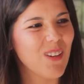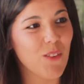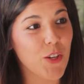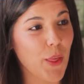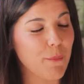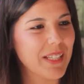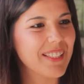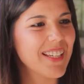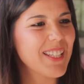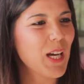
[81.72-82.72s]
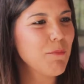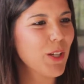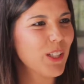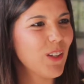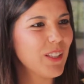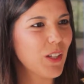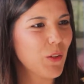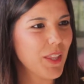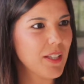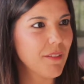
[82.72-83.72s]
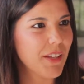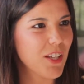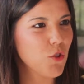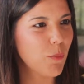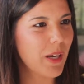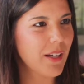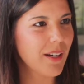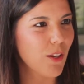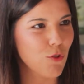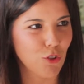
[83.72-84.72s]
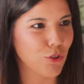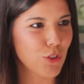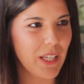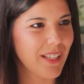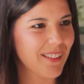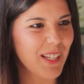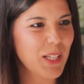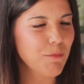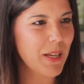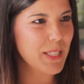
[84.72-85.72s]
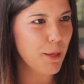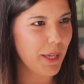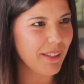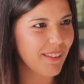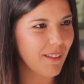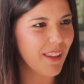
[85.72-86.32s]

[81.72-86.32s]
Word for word: Bueno, además que ese campeonato de Andalucía se viene a sumar a los otros que ya tienen más de 20